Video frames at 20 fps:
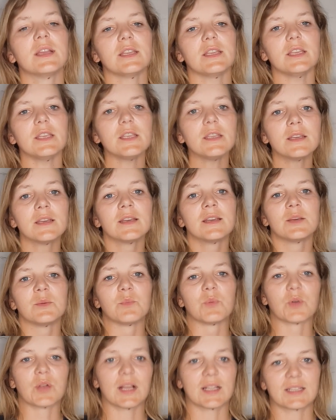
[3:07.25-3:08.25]
i
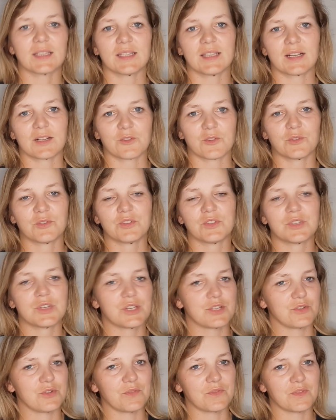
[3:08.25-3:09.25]
bogate nagrody
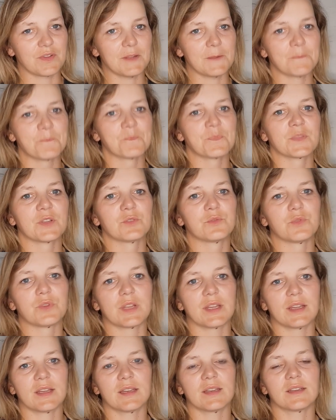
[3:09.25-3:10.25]
rzeczowe
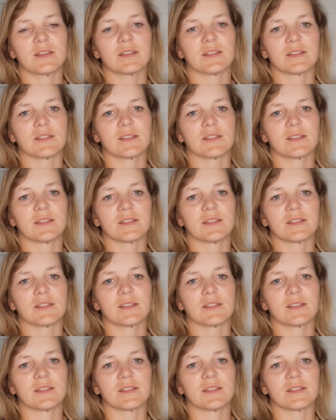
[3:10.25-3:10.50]
które